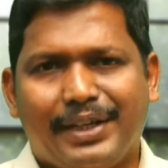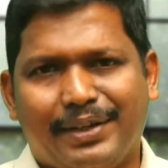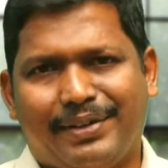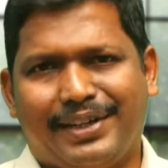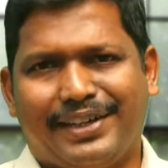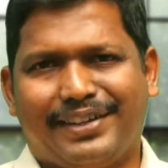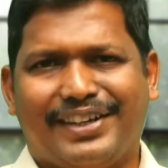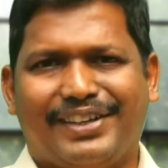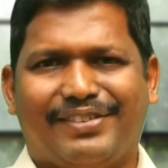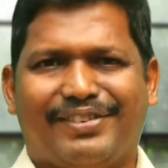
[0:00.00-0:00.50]

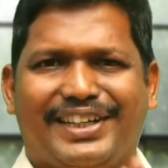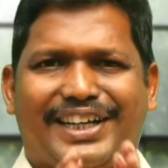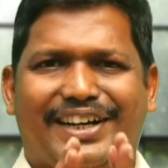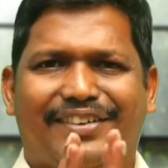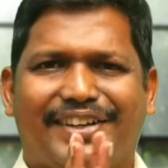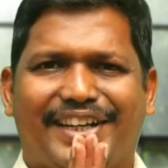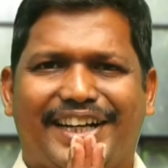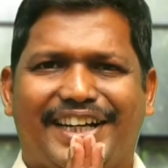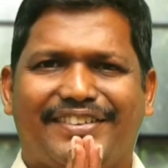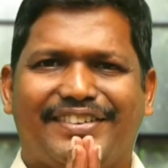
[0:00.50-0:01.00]
பிரியமானவரே உங்களை
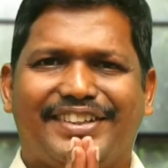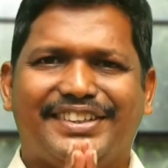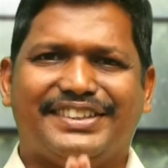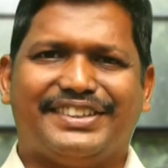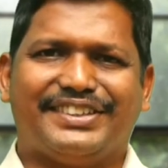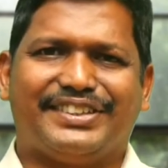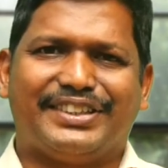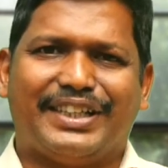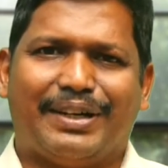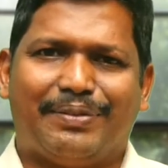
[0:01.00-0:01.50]
யாவரையும் ஆண்டு இயேசு
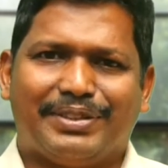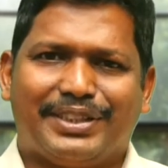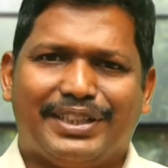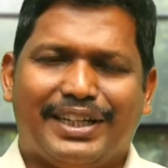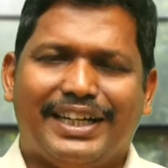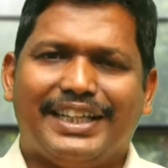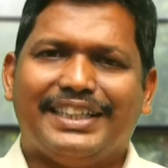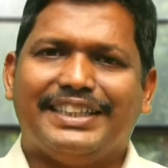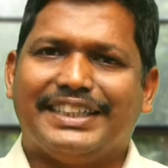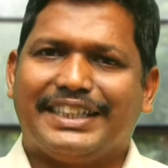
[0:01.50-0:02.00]
கிறிஸ்து
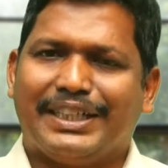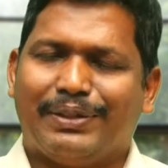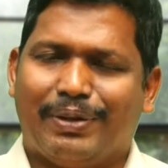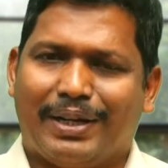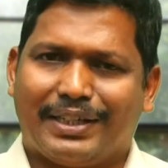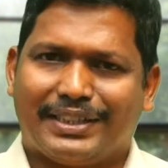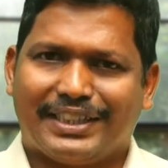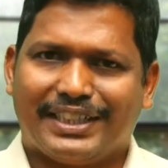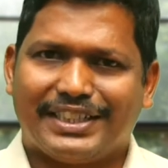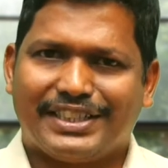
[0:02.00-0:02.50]
நாமத்தினாலே இந்த
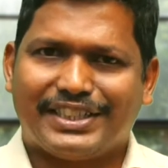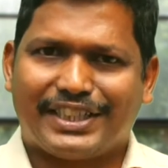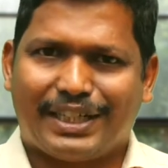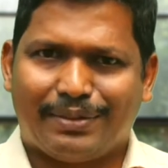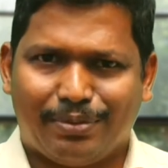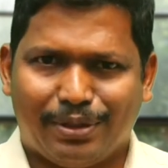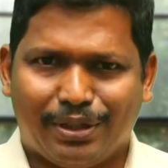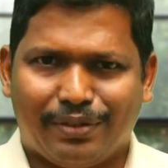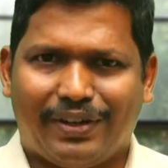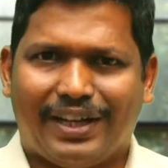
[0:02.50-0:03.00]
கிருவிழார் நிகழ்ச்சி
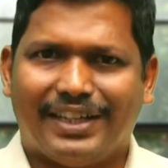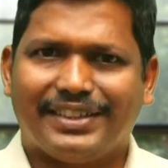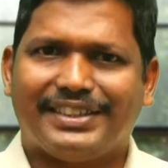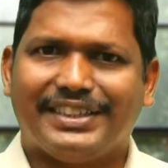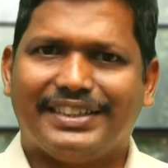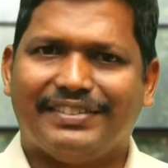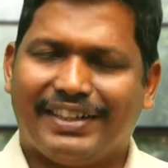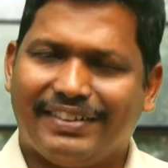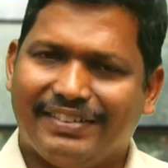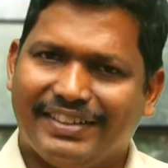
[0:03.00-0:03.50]
அன்போடு
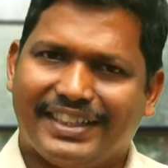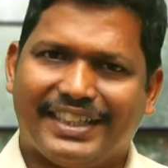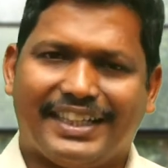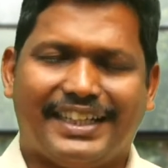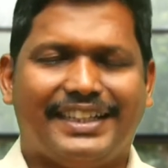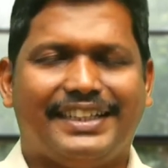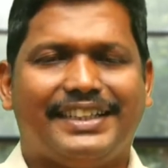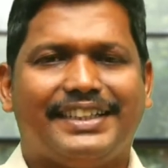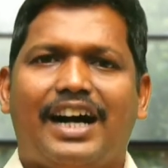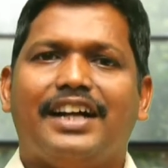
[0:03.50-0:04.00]
வாழ்த்தி
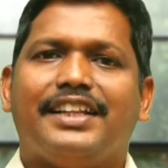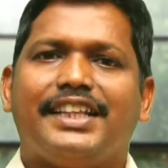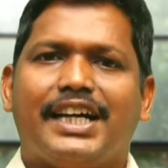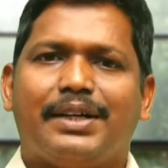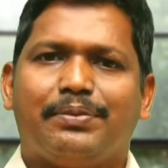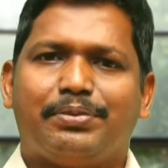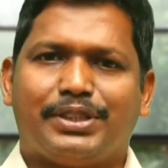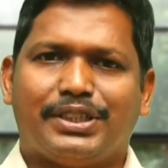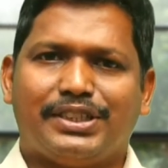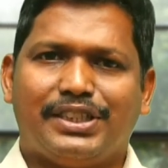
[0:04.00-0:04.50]
வரவேற்கிறேன் ஆதி
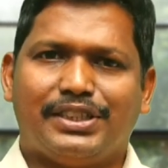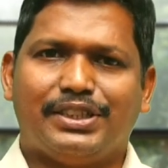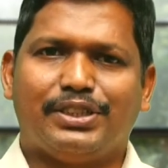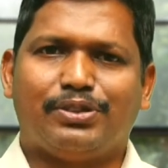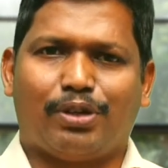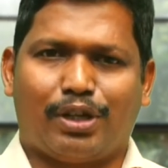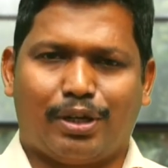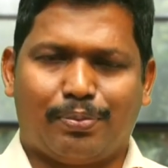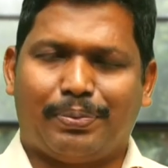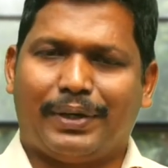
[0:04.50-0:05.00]

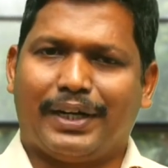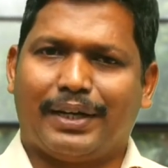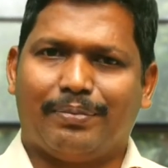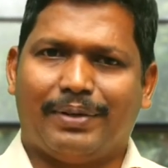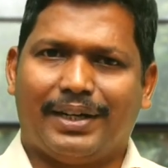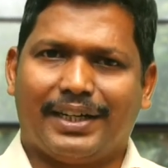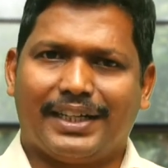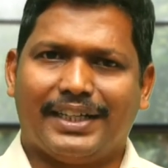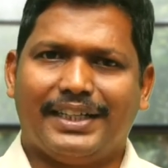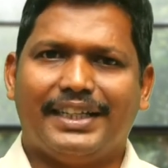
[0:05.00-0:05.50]
அம்சத்திலிருந்து தொடர்
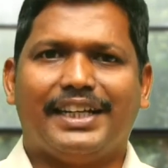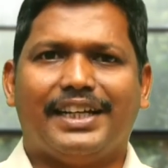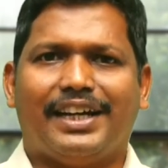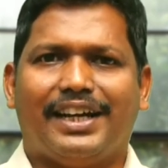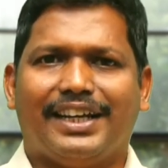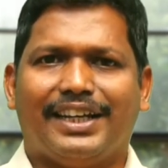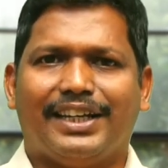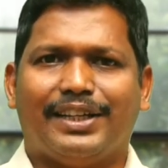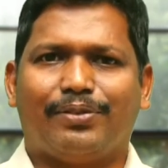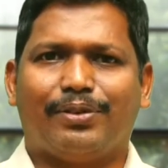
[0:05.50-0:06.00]
பாடமாக இந்த
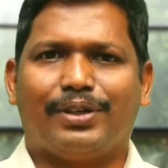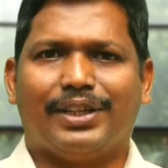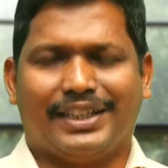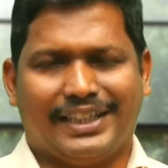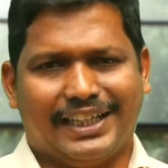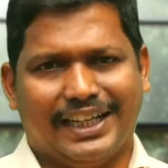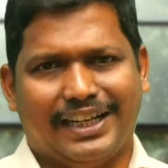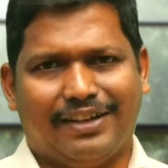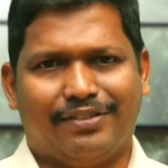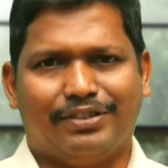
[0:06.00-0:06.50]
நாளிலே கூட
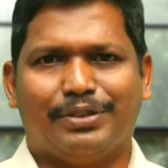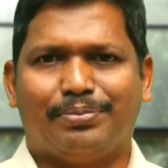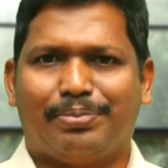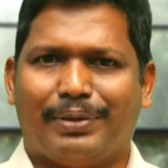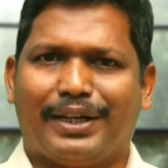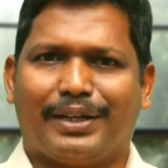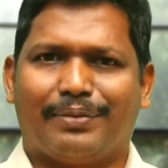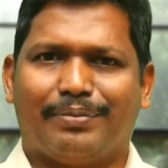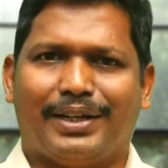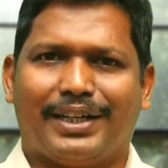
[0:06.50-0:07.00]
ஏழாவது
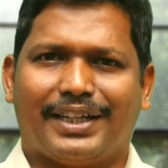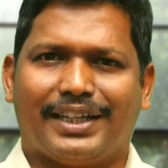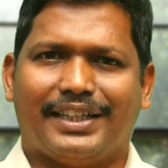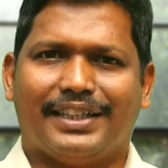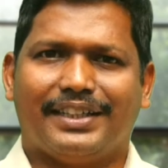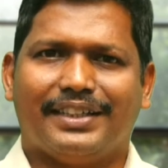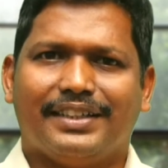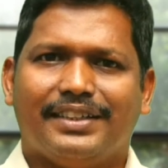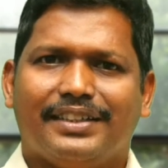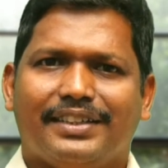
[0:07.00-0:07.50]
பாடமாக
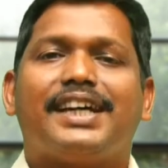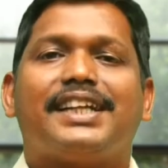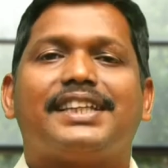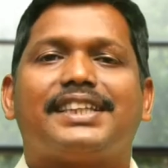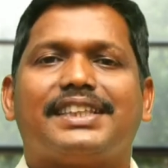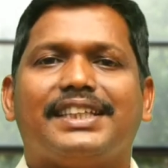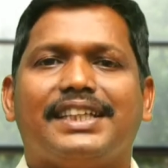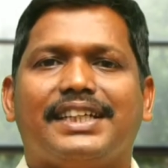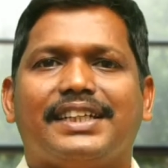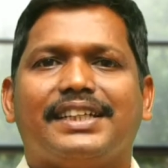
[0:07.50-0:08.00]

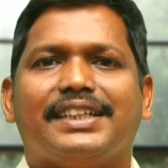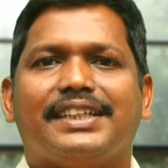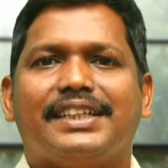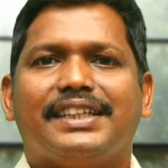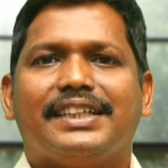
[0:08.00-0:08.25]
கர்த்தர்